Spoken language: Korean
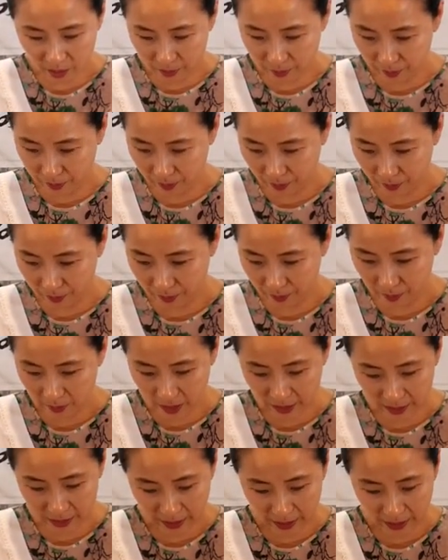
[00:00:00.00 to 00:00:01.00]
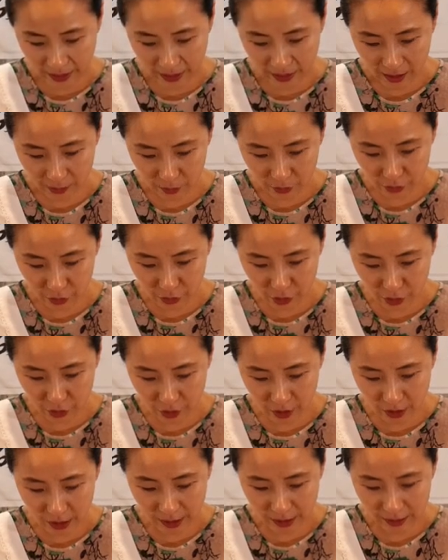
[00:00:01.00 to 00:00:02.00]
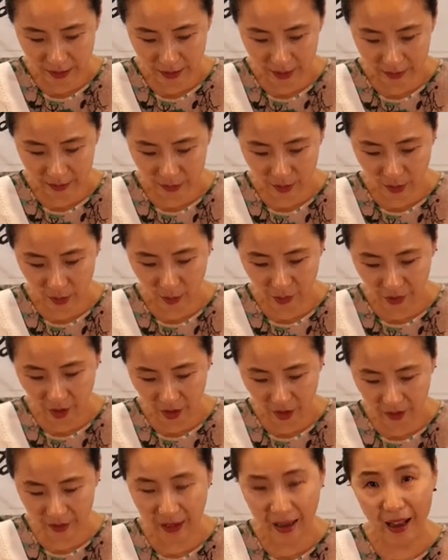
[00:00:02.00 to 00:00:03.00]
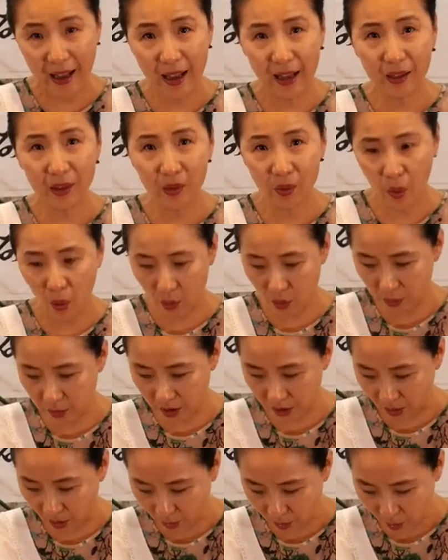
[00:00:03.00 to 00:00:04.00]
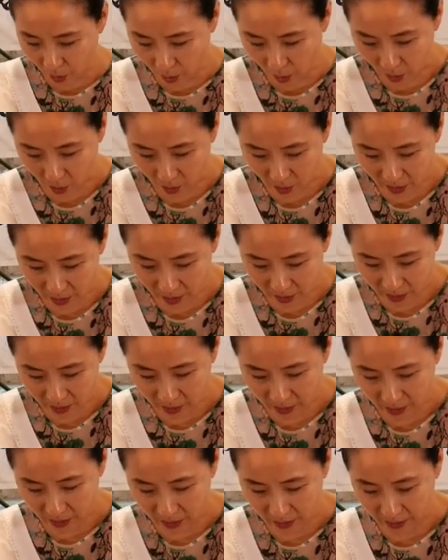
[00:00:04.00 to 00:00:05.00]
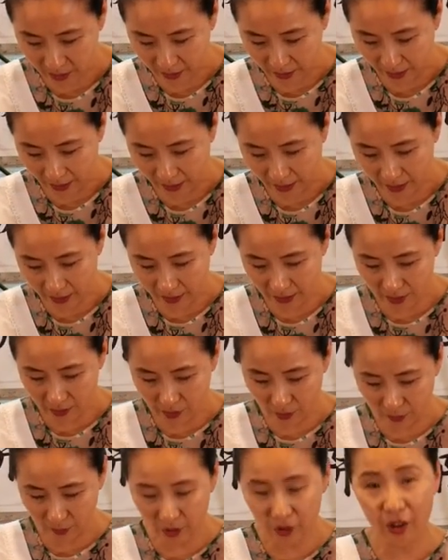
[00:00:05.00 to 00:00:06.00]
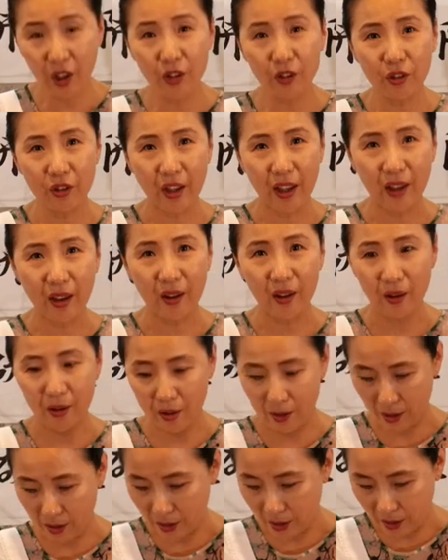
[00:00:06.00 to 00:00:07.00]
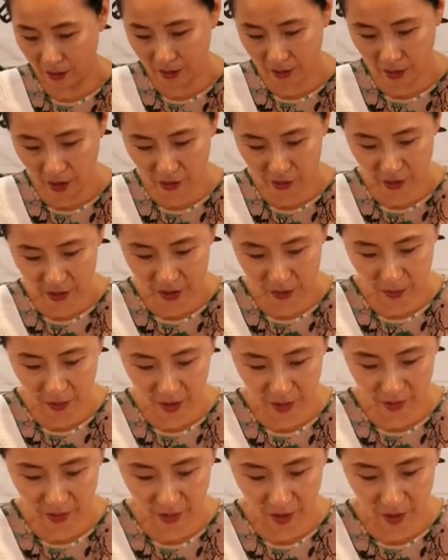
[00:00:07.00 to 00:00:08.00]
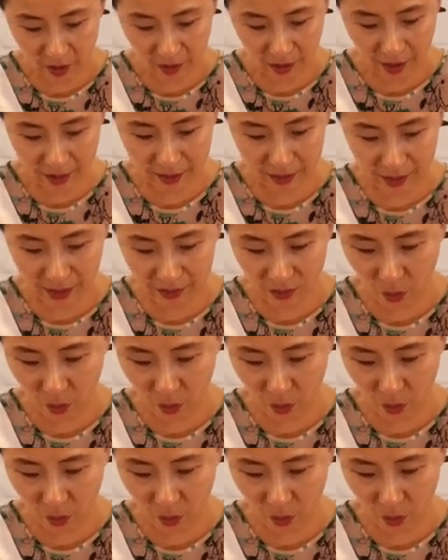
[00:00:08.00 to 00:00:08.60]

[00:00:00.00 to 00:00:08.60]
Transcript: 음 이제 술 그리고 설탕 소금을 넣고 이렇게 좀 끓여주세요. 끓여주시면 설탕과